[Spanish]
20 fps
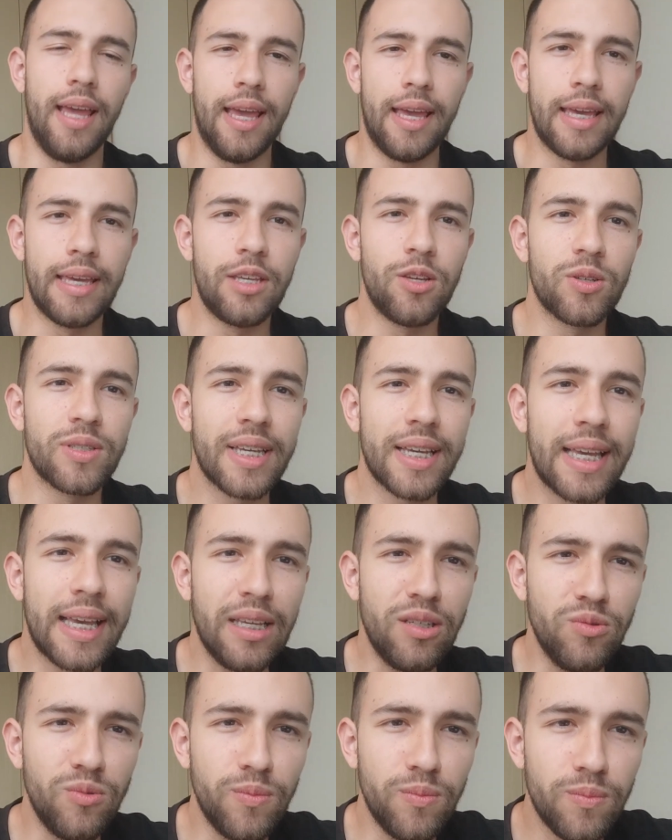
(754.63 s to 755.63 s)
Y yo sé que
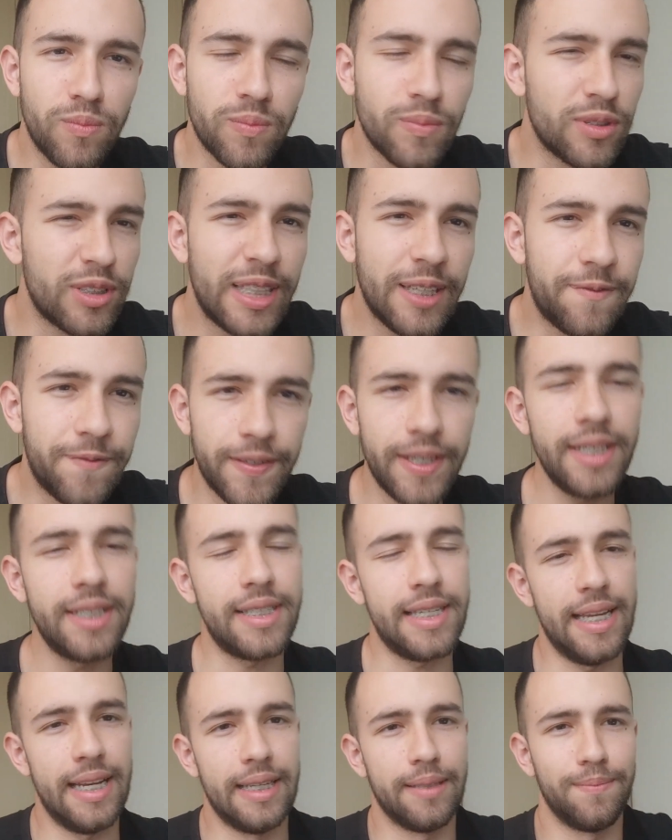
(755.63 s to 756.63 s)
es un
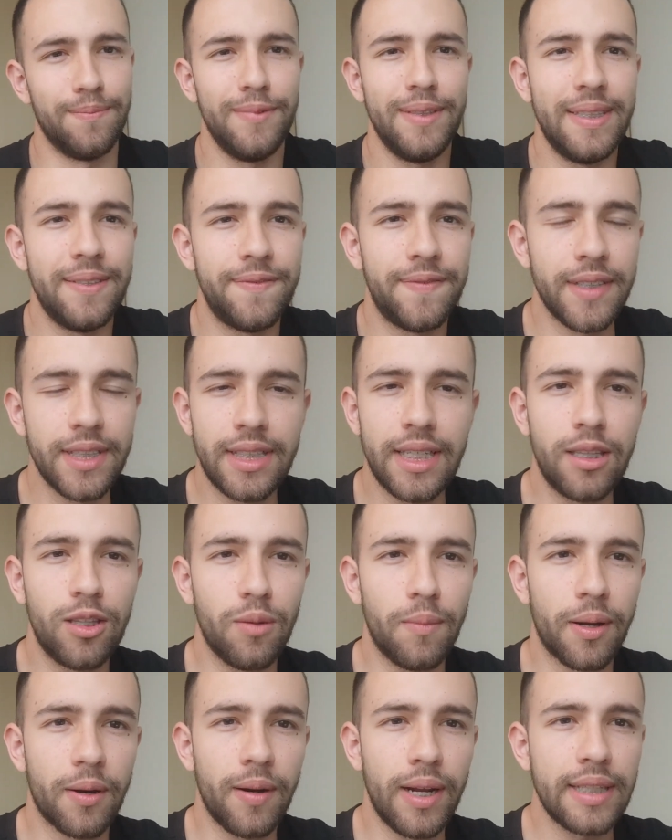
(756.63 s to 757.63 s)
difícil, es muy difícil
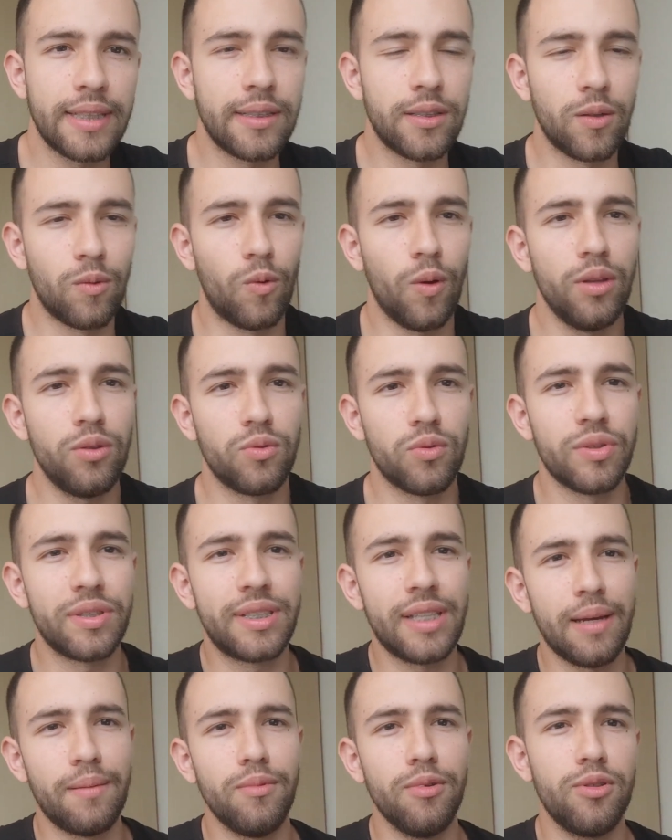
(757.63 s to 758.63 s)
tomar una decisión cuando uno
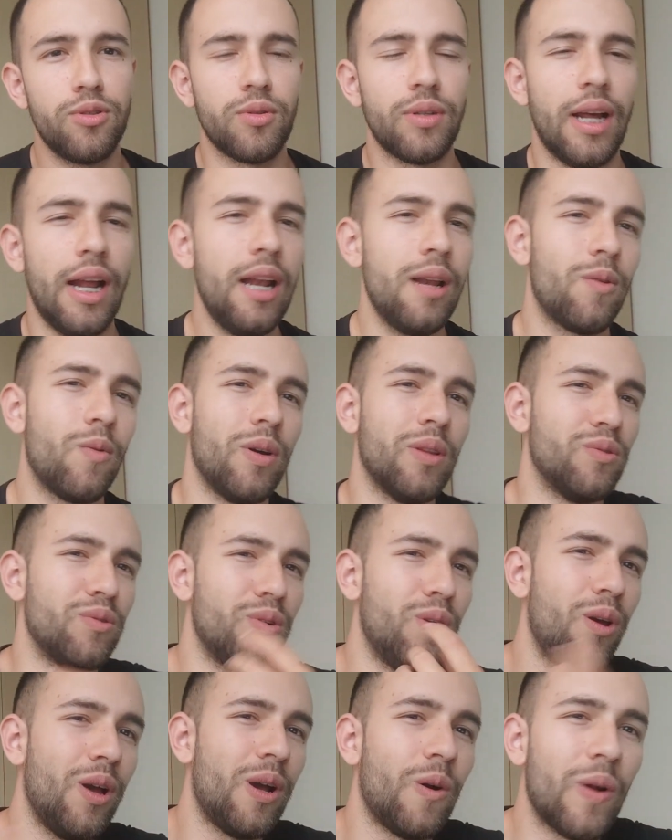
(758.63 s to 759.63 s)
está emocional, cuando
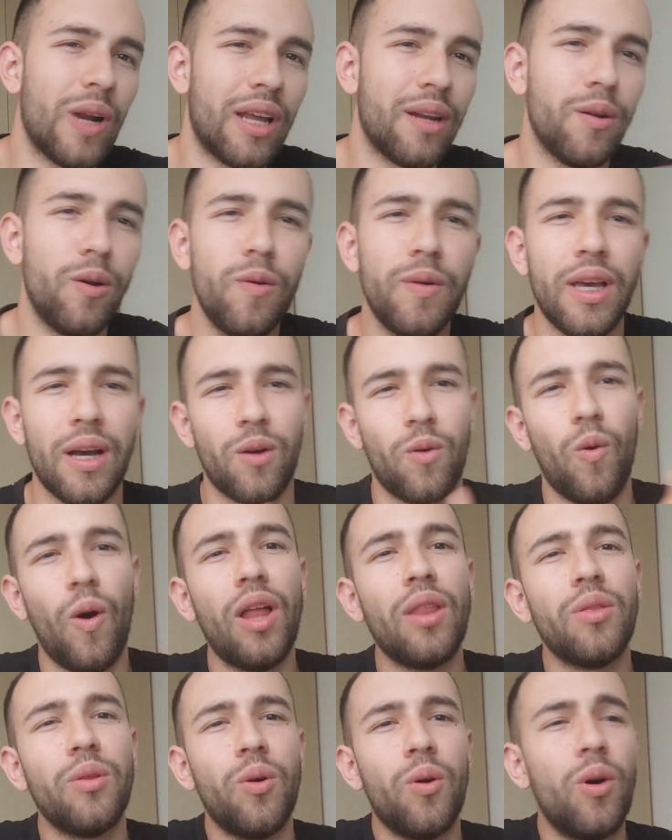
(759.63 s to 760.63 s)
uno lo dejó la novia,
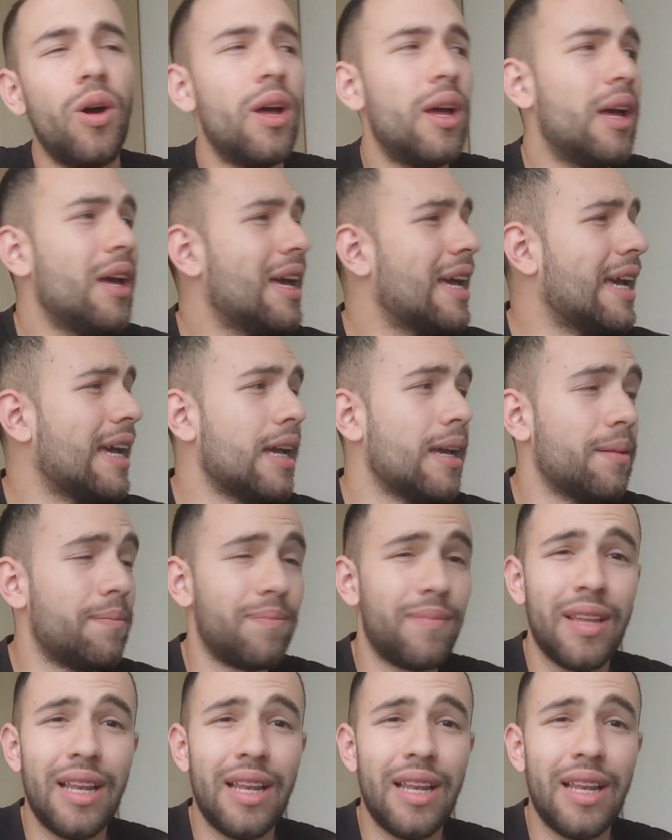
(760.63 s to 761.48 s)
cuando eh,